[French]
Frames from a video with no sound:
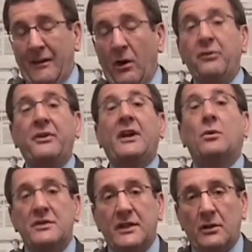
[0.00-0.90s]

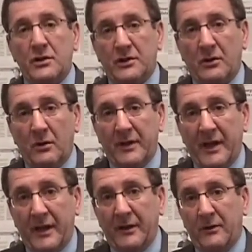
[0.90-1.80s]
offrir aux écoles
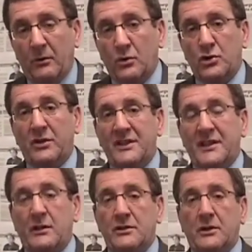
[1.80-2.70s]
secondaires, aux jeunes
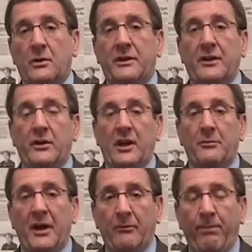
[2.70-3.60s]
des écoles secondaires de
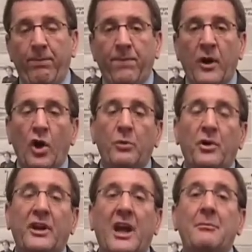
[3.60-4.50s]
Québec, un
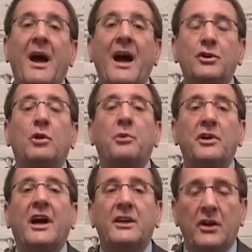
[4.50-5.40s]
programme
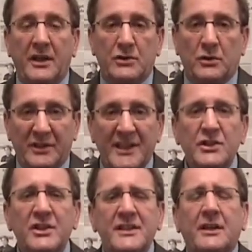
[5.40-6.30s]
entrepreneuriat-études.
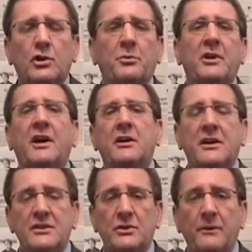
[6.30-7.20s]
Qu'est-ce que c'est
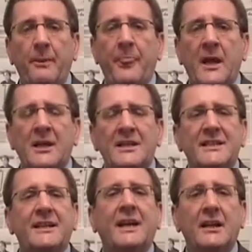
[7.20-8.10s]
entrepreneuriat-études?
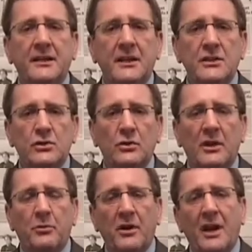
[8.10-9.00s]
C'est calqué sur
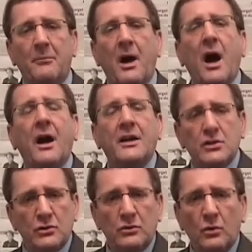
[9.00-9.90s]
les programmes
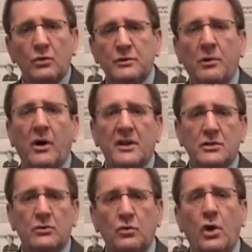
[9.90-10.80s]
art-études ou
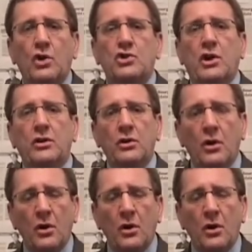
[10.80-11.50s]
sport-études, où un jeune